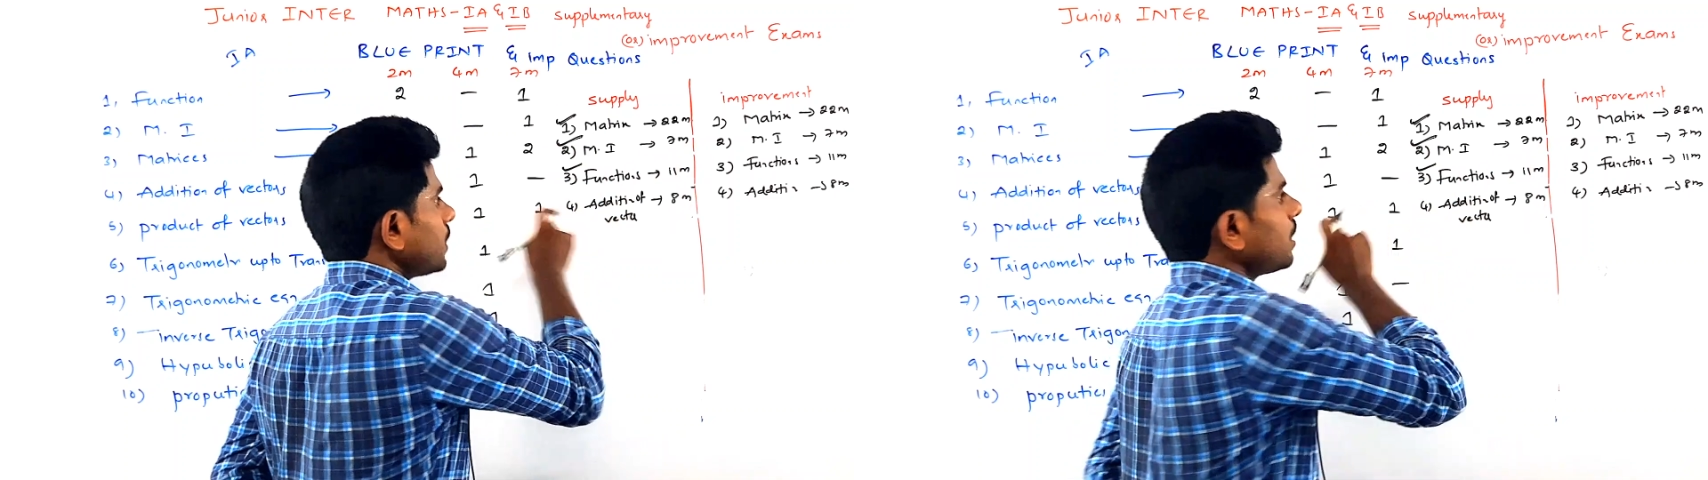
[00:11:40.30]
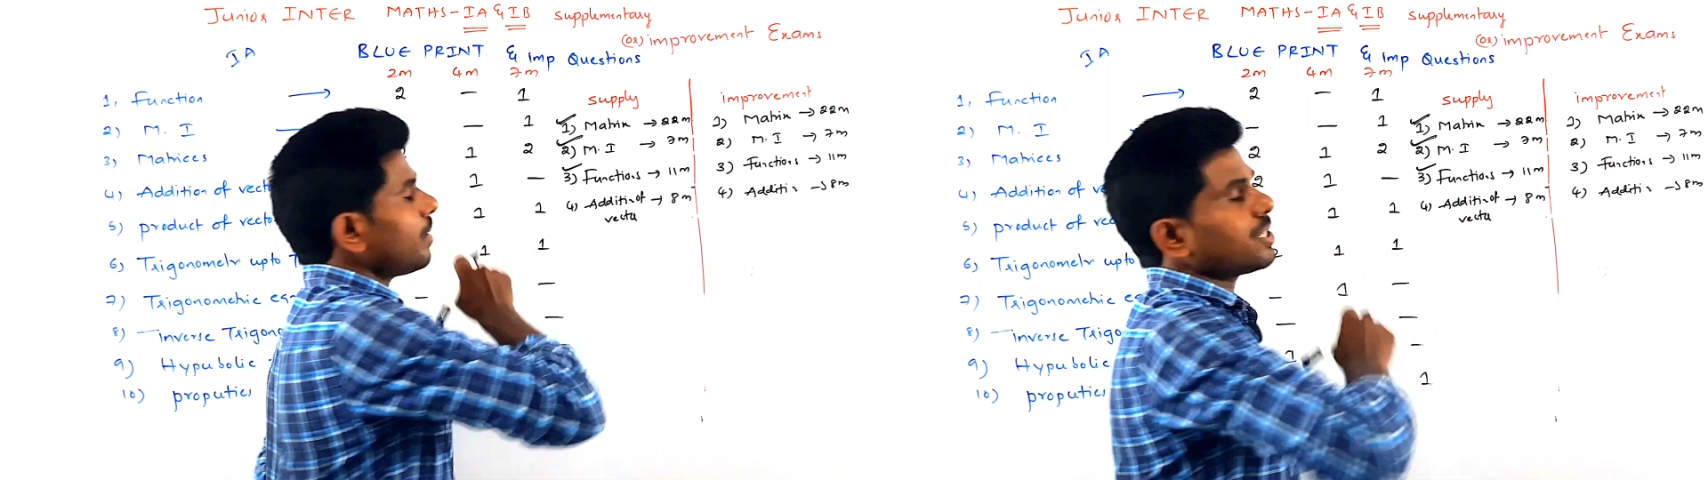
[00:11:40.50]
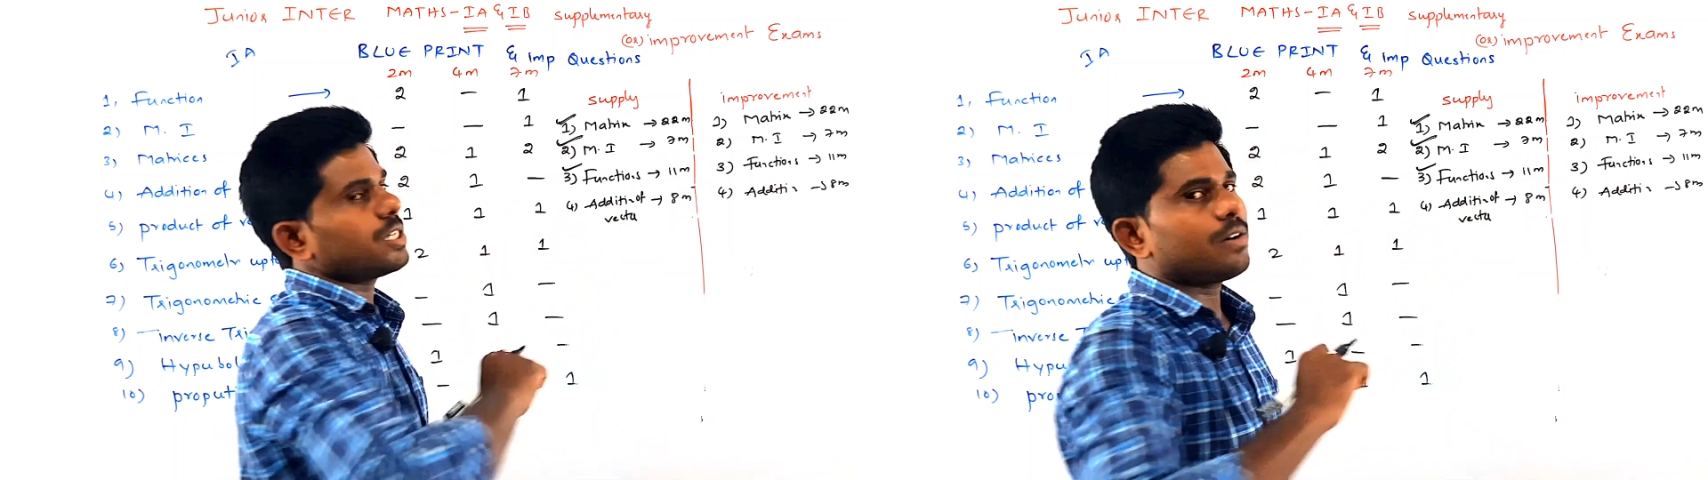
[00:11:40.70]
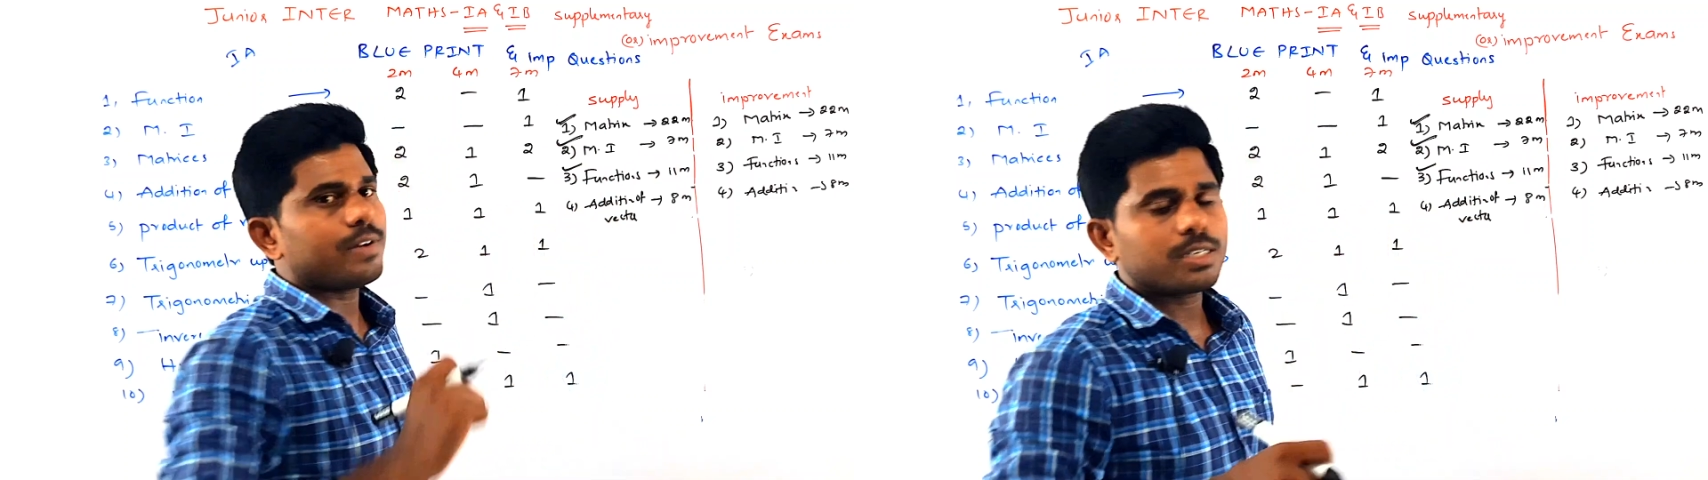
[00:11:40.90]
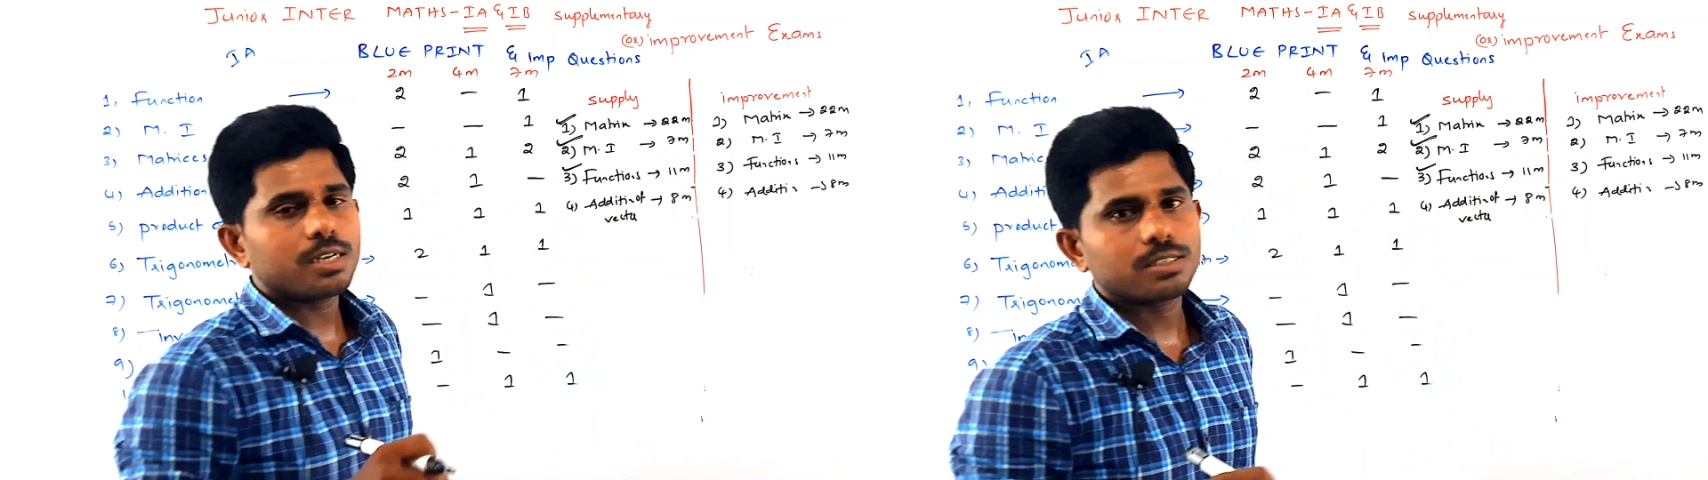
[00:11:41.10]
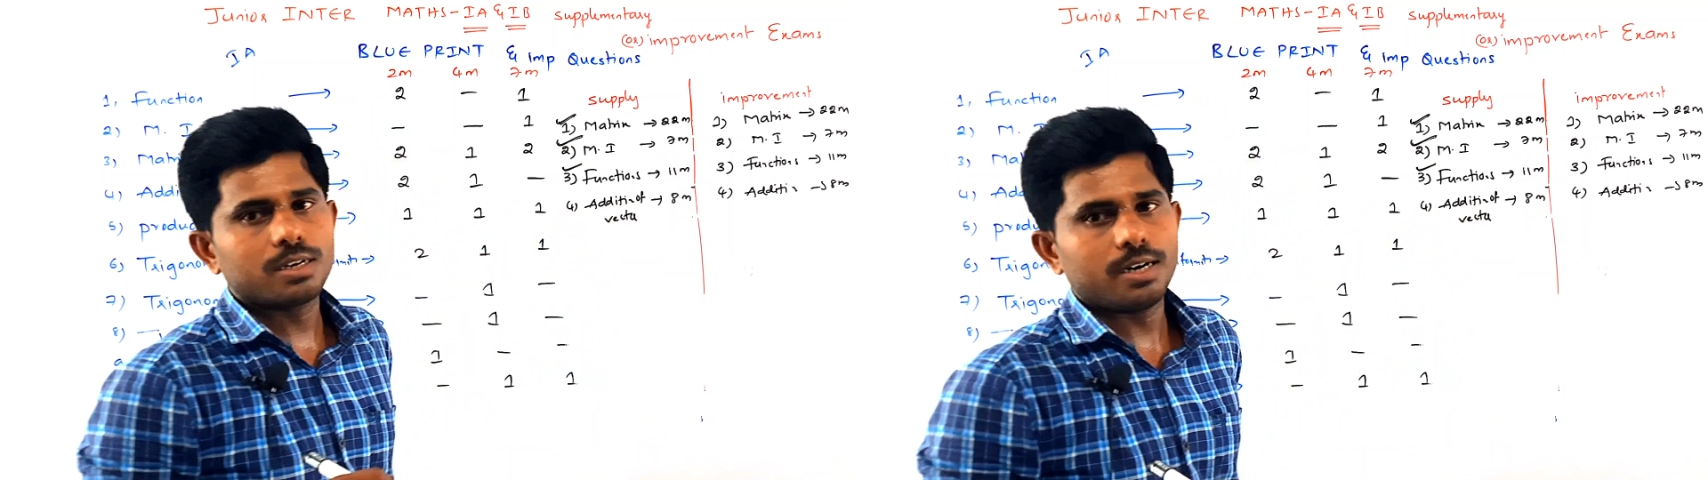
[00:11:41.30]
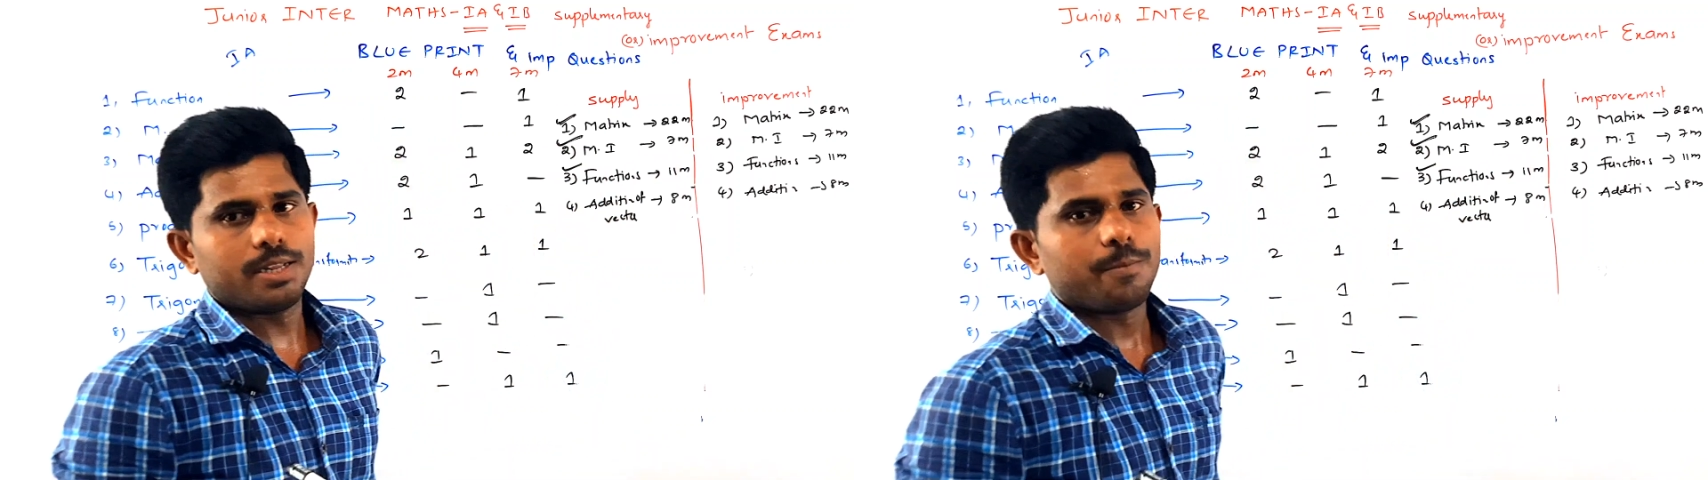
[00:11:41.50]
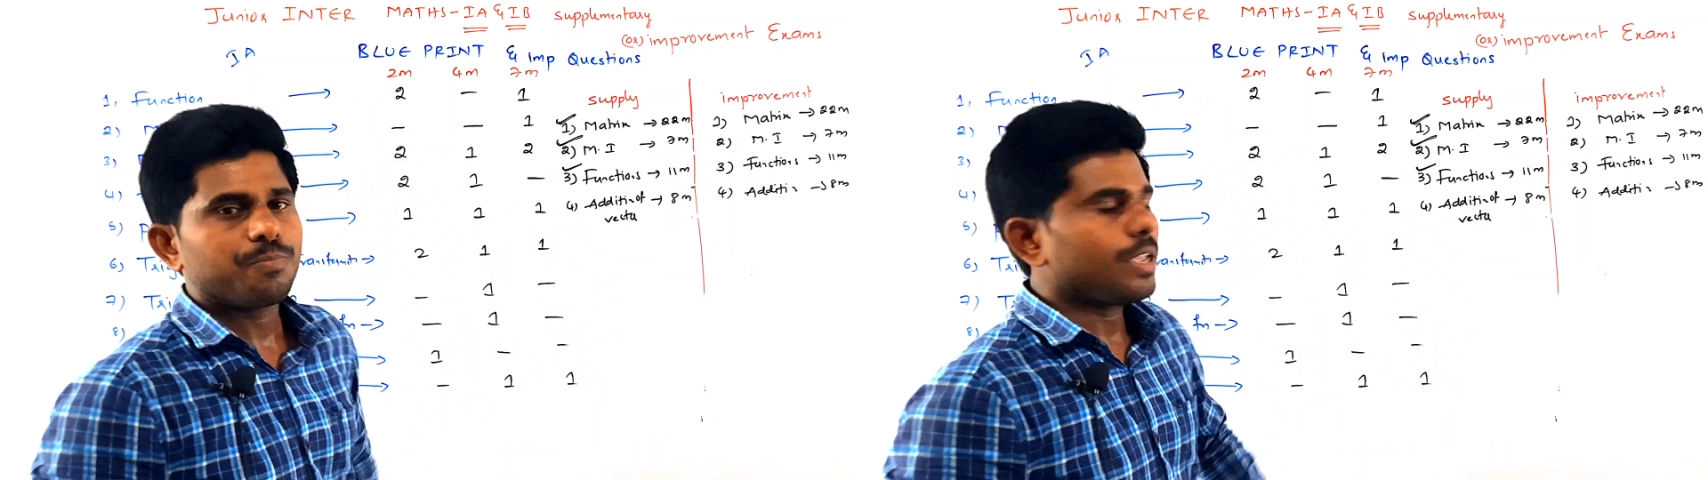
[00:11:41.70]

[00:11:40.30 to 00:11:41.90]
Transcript: మాత్రమే అర్చనా వెక్టార్స్కి రండి